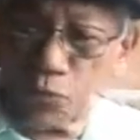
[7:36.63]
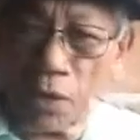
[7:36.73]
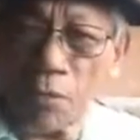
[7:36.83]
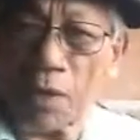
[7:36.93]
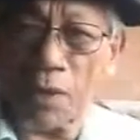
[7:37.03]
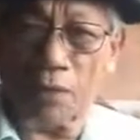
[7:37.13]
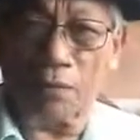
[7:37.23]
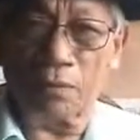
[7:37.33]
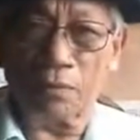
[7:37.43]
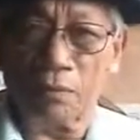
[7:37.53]
sa
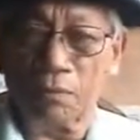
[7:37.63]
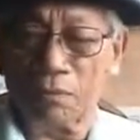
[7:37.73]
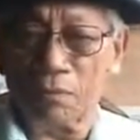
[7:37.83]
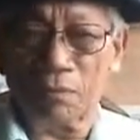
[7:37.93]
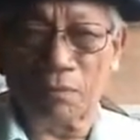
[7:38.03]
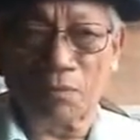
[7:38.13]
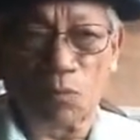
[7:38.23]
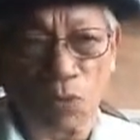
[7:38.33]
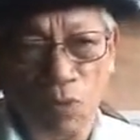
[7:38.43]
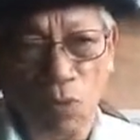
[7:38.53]
pujama,
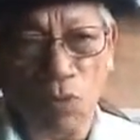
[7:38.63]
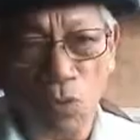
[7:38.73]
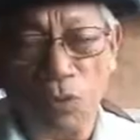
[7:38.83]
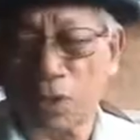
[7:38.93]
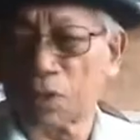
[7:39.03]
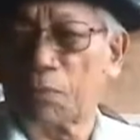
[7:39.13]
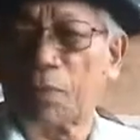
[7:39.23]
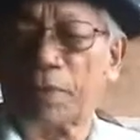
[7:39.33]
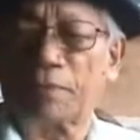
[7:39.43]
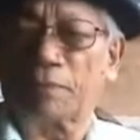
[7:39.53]
munang maunglod
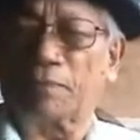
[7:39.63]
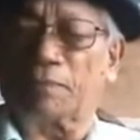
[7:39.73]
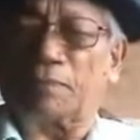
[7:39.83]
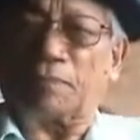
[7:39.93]
ang Japan.